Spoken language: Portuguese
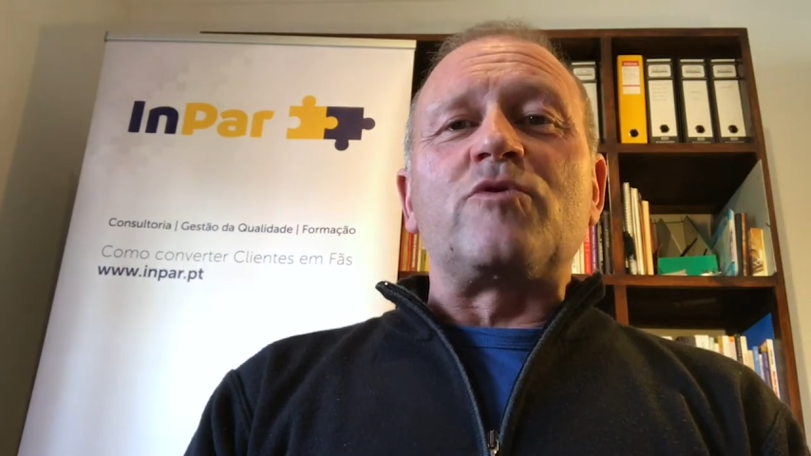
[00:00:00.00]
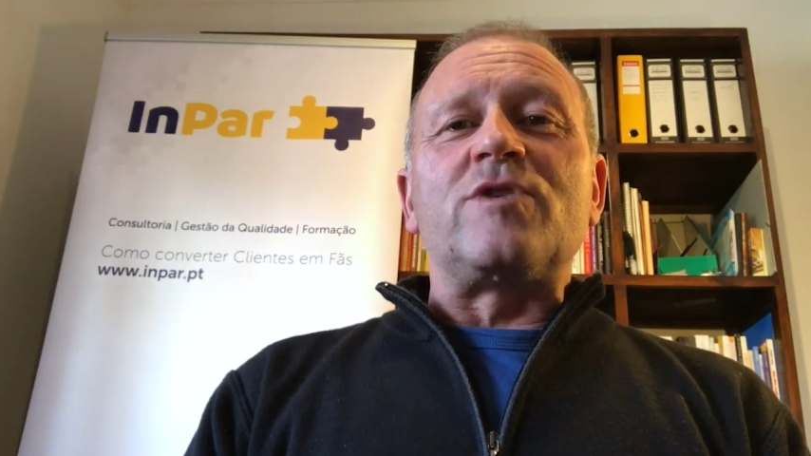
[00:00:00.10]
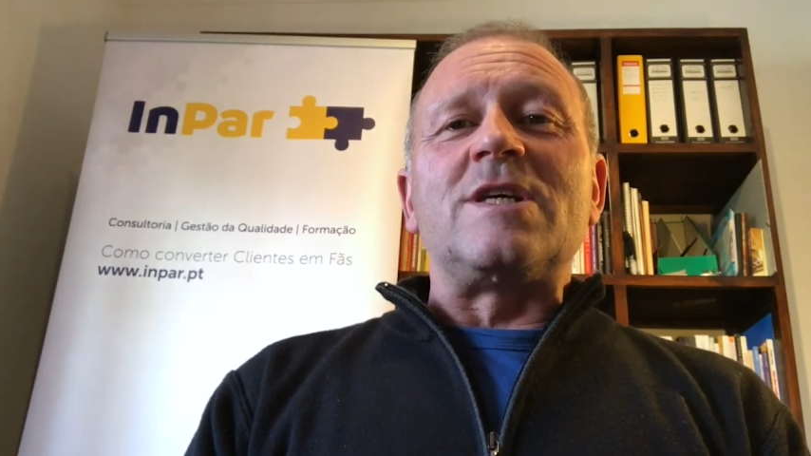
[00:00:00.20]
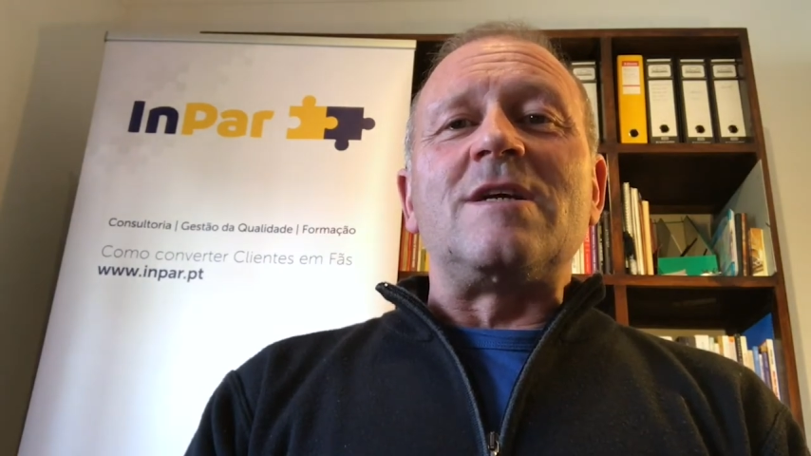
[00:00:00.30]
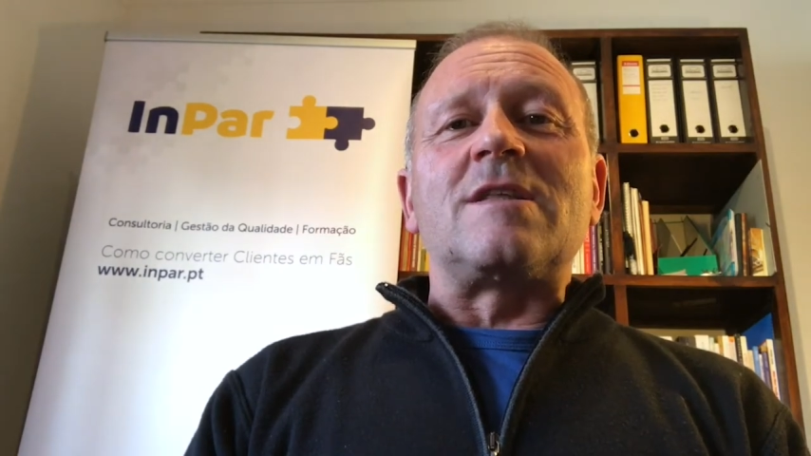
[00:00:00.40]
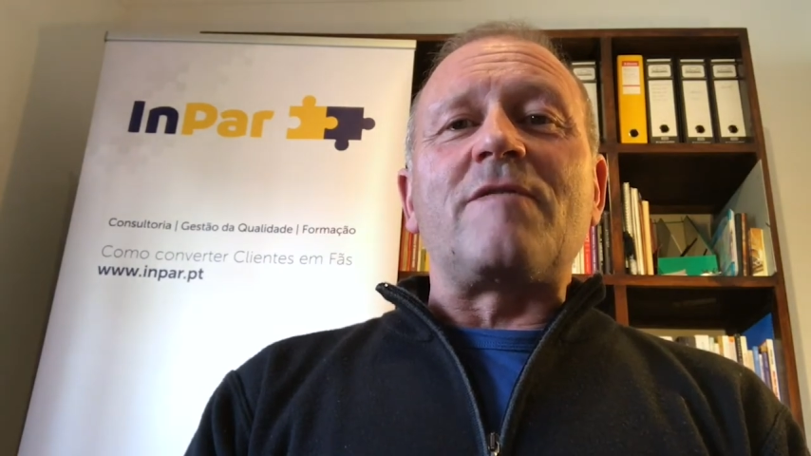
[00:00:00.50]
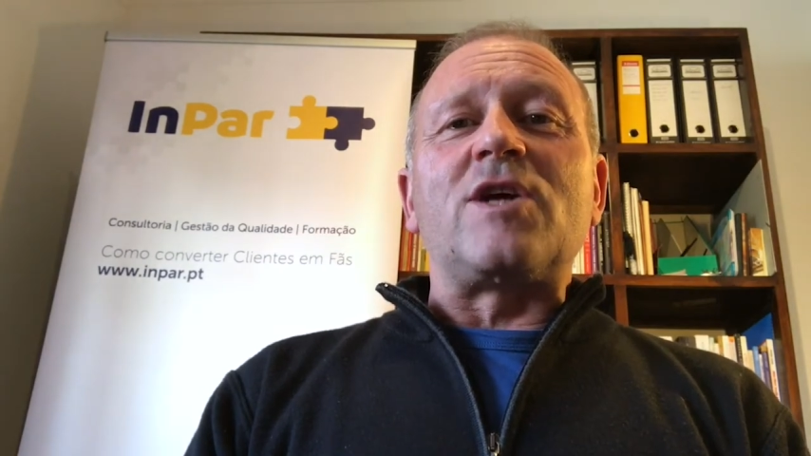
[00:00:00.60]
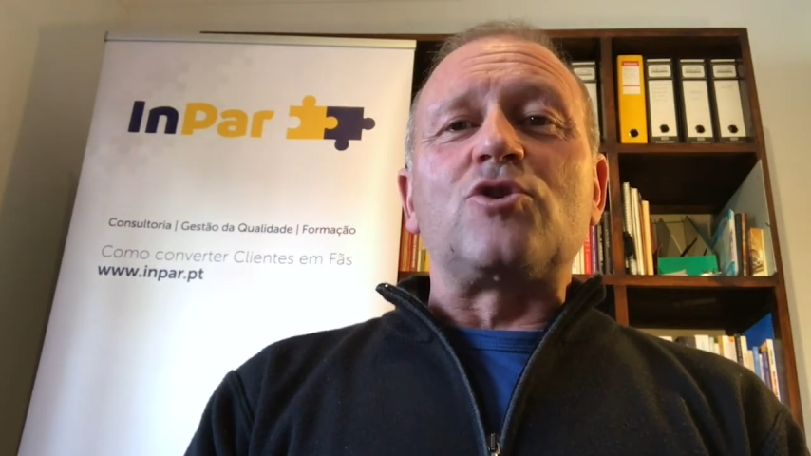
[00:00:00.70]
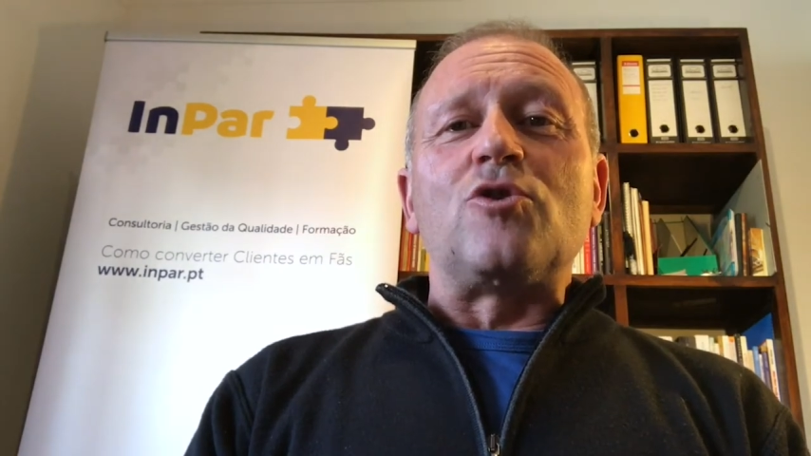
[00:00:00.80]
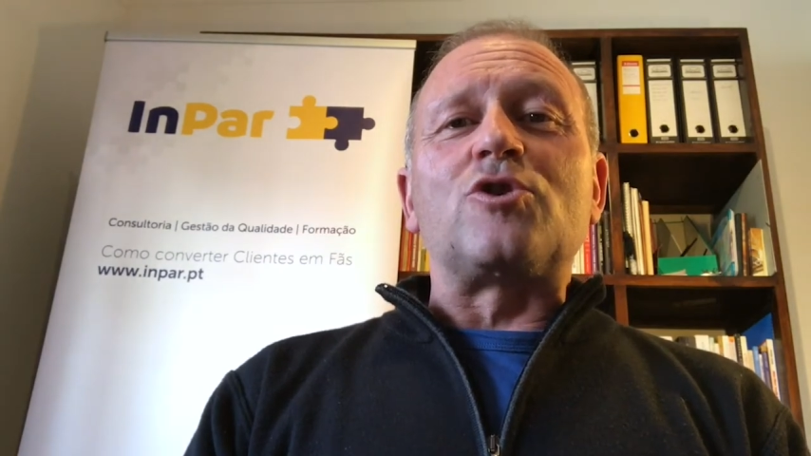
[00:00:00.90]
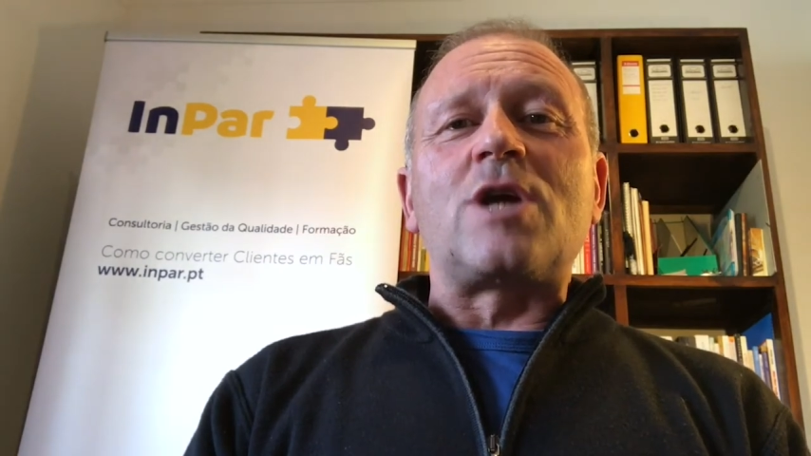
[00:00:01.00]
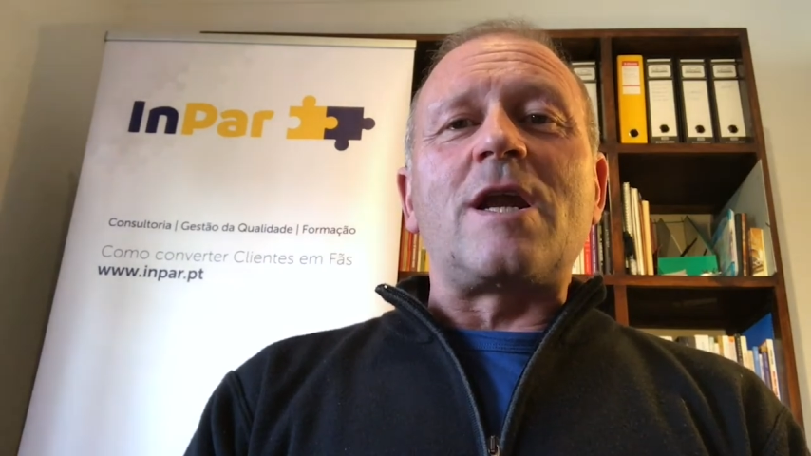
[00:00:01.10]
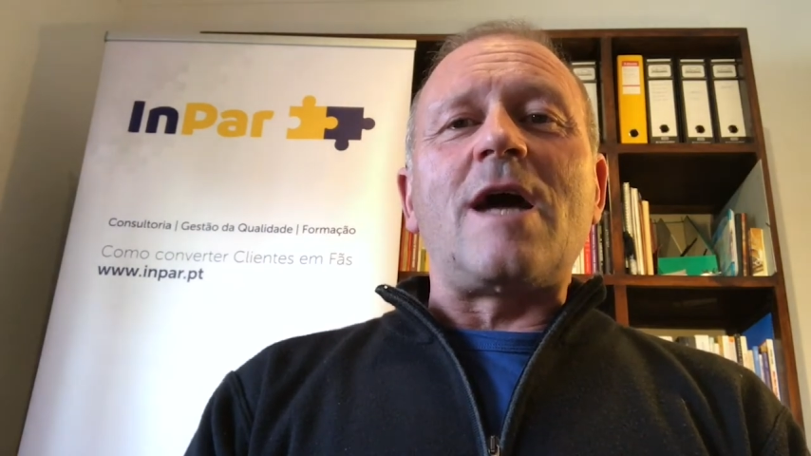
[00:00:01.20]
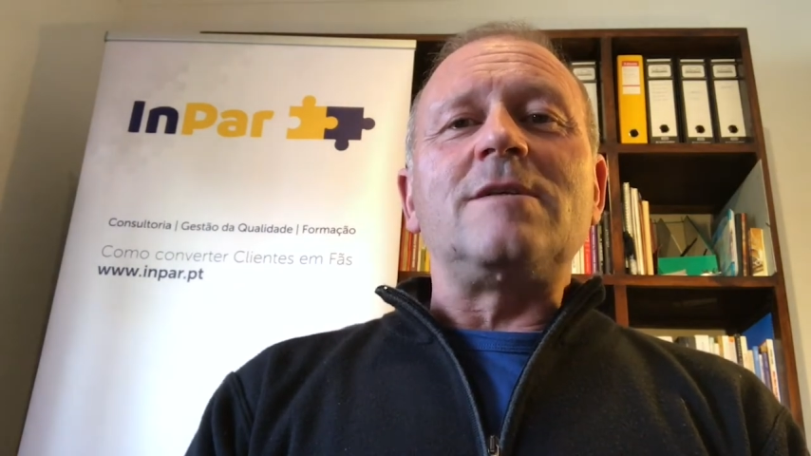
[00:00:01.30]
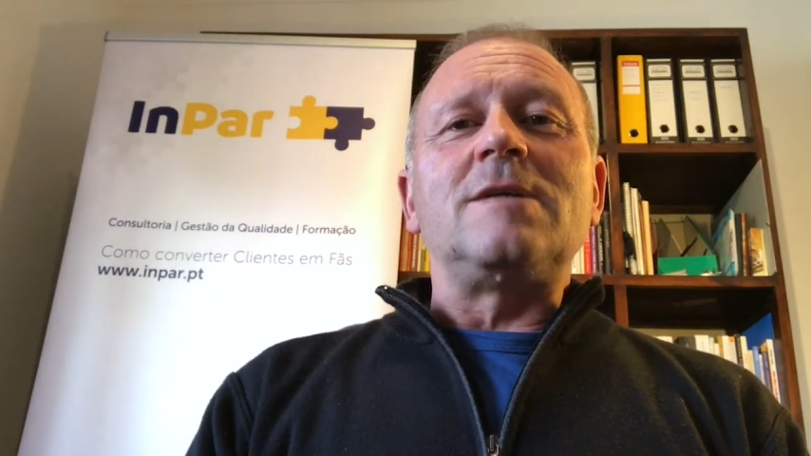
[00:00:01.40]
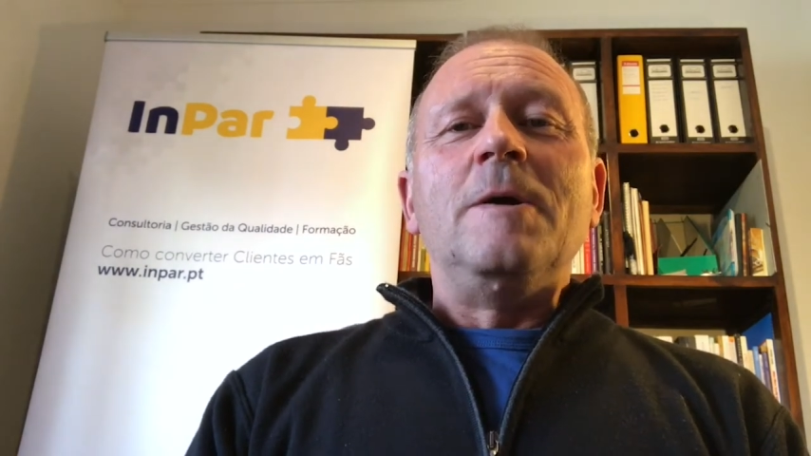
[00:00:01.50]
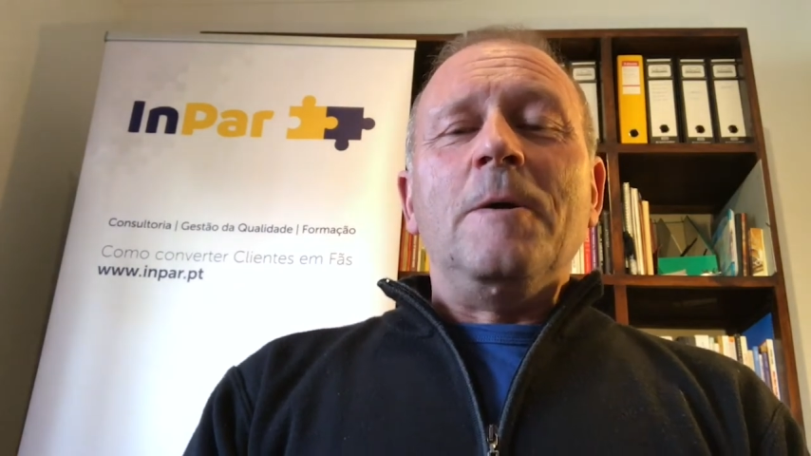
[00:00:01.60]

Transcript: fazer através de outros canais